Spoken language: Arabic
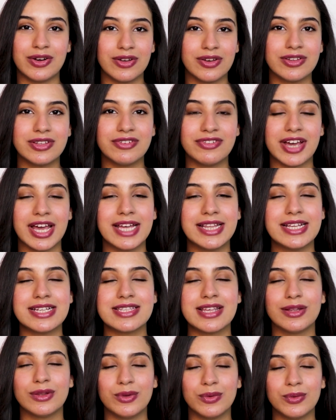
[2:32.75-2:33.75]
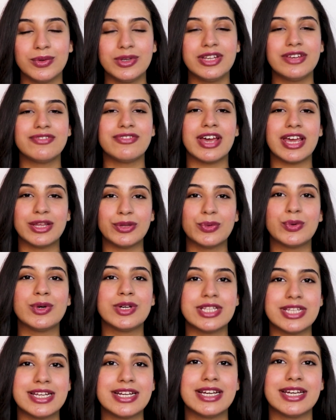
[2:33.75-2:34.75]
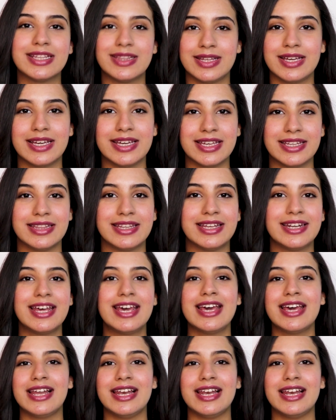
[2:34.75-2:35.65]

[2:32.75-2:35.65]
رياضة في حياتها صدقوني فايتكم كتير جدا جدا